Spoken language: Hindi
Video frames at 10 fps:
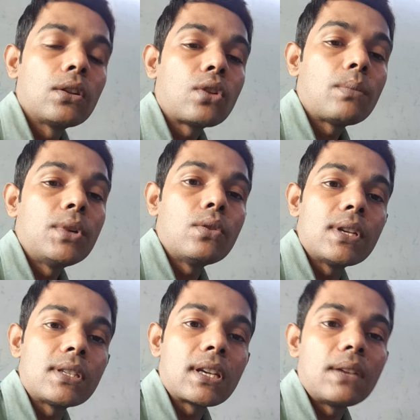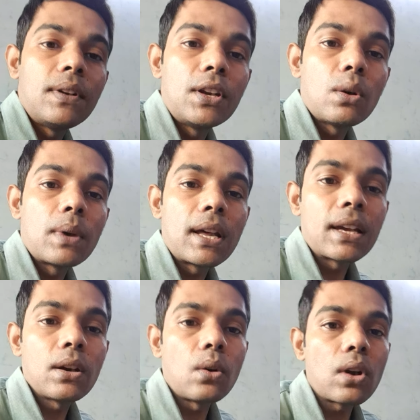तो हम यू की वीडियो बना
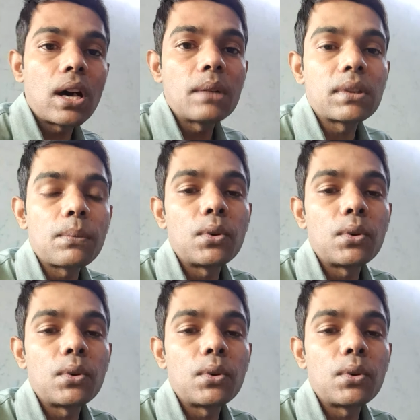के और आप तक